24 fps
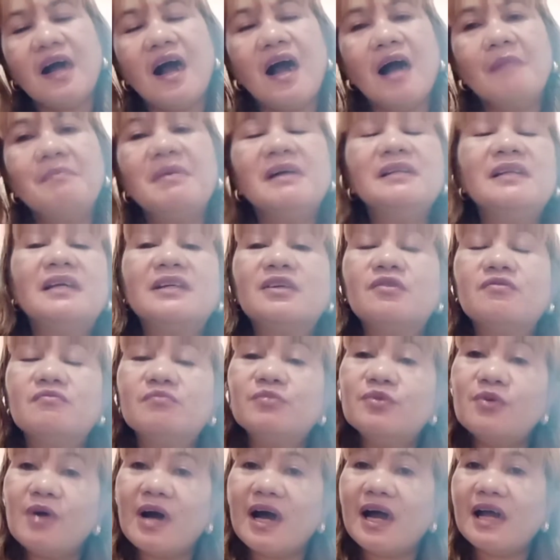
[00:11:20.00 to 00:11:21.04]
Haba ng
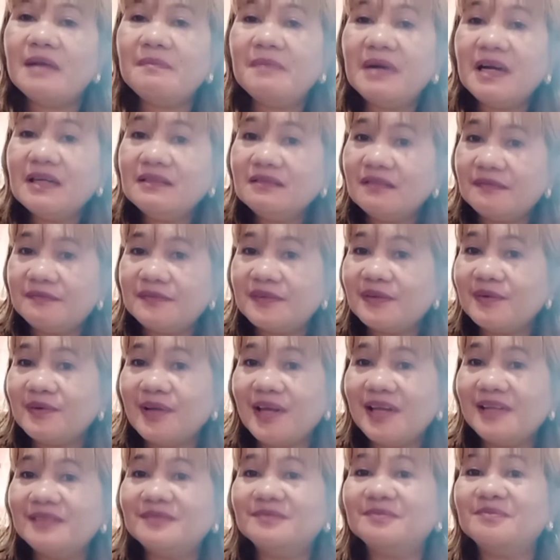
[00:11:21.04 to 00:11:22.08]
iyong buhay, maganda pa
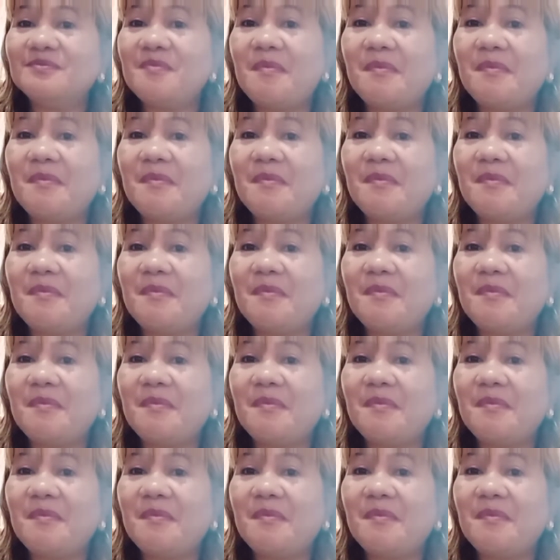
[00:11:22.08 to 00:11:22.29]
rin.